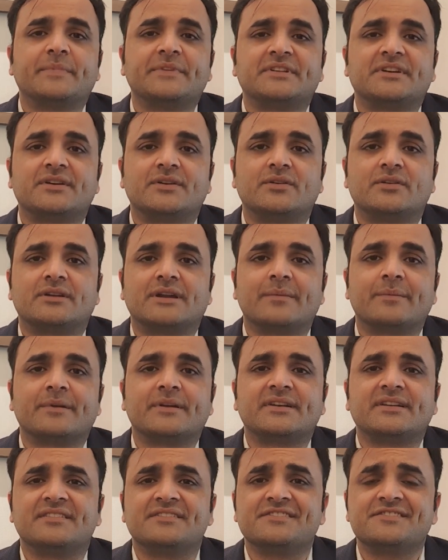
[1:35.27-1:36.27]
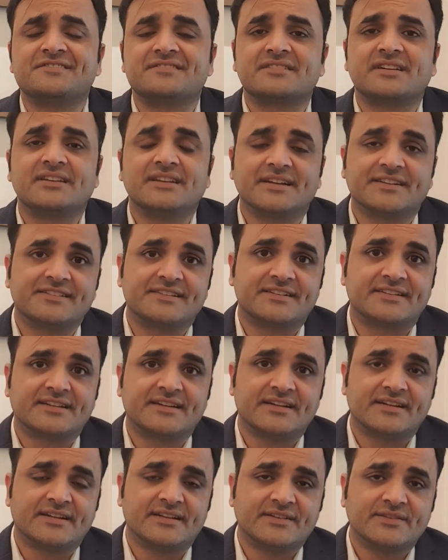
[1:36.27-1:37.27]
पंद्रह डॉलर आपका ट्रांजेक्शन का लग जाता
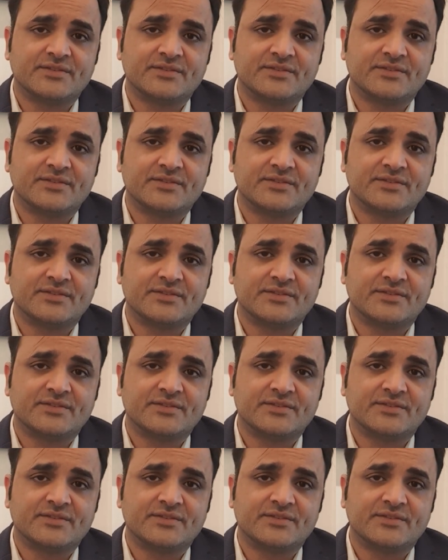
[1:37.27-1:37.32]
है